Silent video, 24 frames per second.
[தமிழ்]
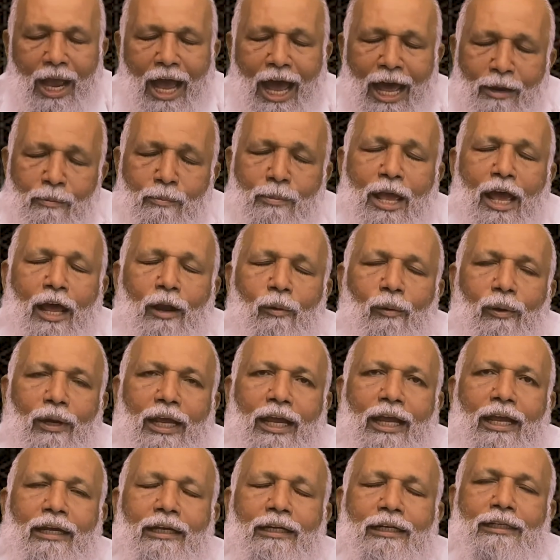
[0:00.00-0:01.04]

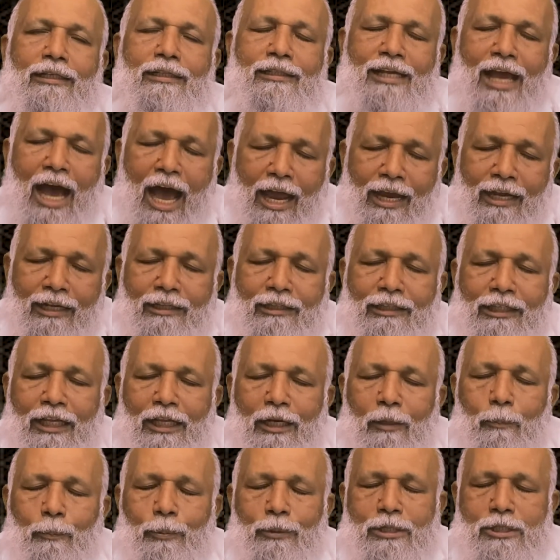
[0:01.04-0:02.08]
அருமையானுள்ளே நியாய
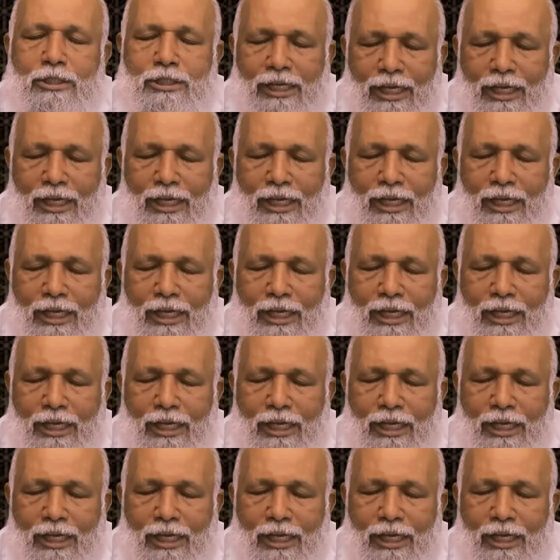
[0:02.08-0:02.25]
தீர்ப்பு